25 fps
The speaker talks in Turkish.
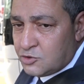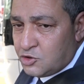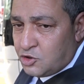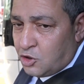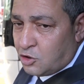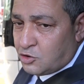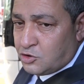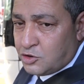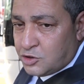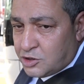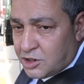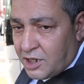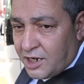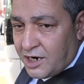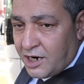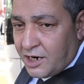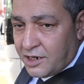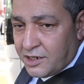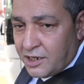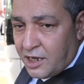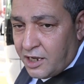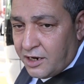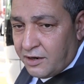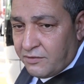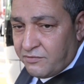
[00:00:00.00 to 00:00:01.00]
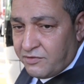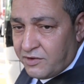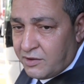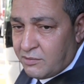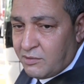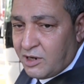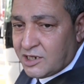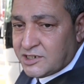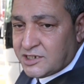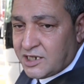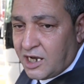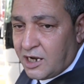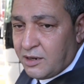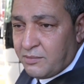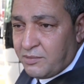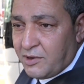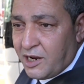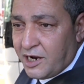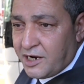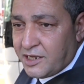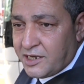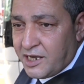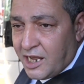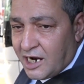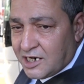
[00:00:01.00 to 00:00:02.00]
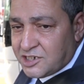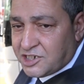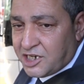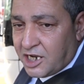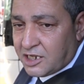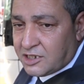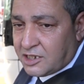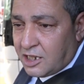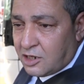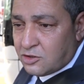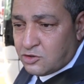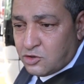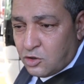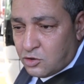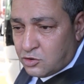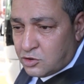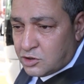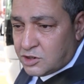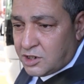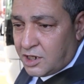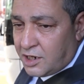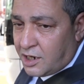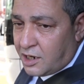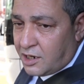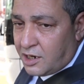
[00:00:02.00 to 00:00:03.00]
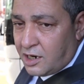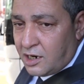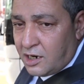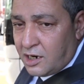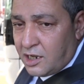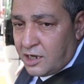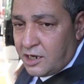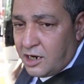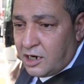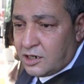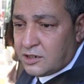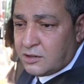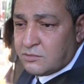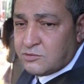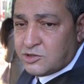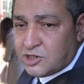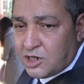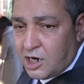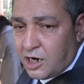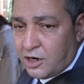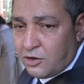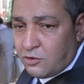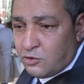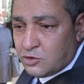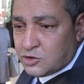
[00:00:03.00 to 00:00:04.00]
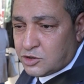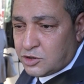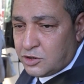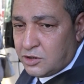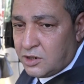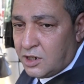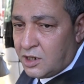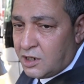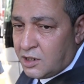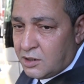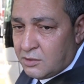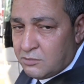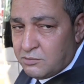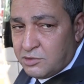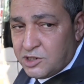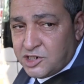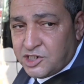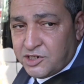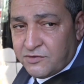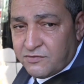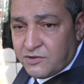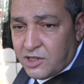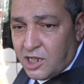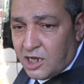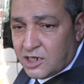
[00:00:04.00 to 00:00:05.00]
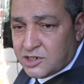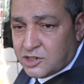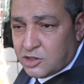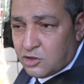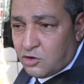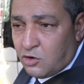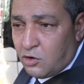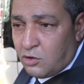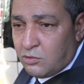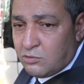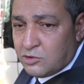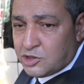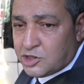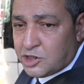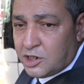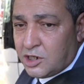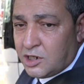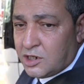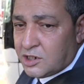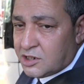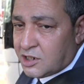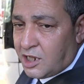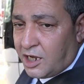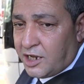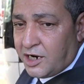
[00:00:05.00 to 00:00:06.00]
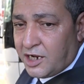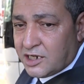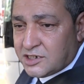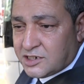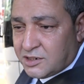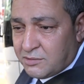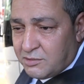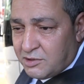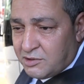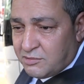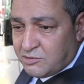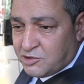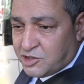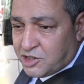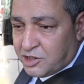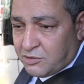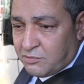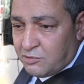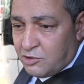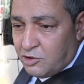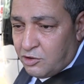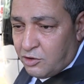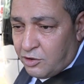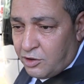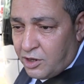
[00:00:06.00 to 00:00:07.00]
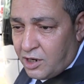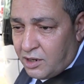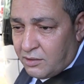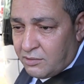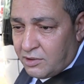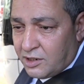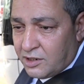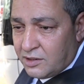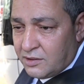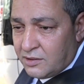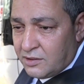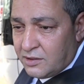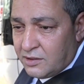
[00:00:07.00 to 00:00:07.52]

Kökü zarar yani firma sahipleri gerçekten kökü zarar. Allah yardımcıları olsun. Bir çift lastik olmuş tanesi bir buçuk milyon abi.